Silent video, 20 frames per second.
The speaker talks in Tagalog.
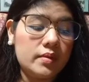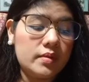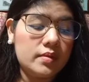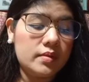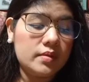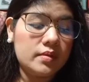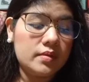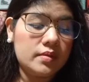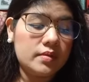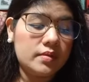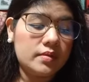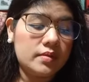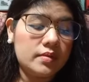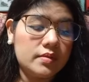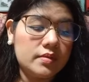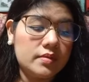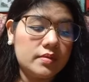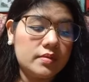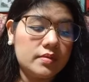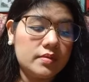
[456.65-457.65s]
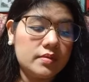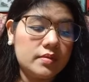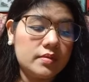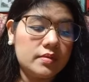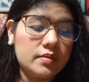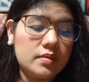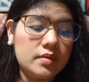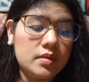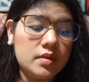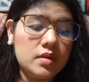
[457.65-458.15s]
So, ayan,
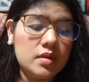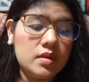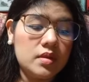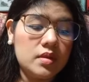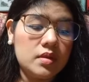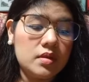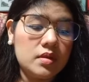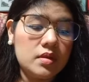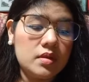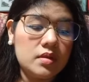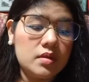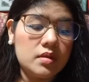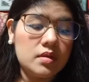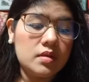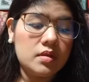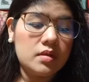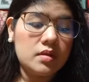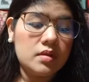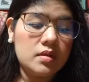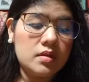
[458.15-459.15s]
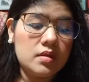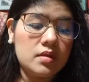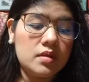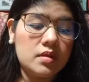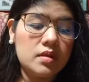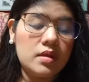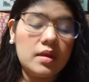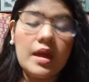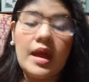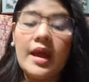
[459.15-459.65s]
uh,
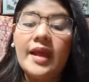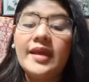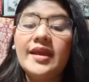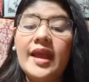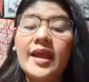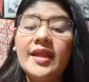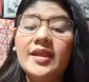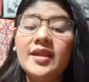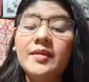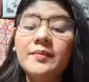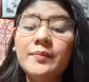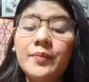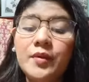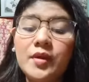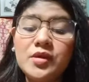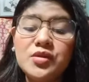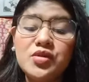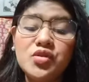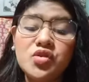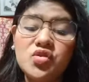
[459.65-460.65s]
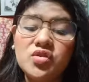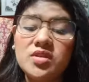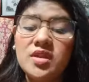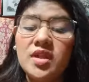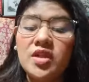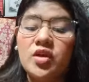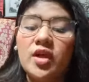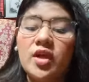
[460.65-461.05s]
Ayan, yan po yung susundin nyo.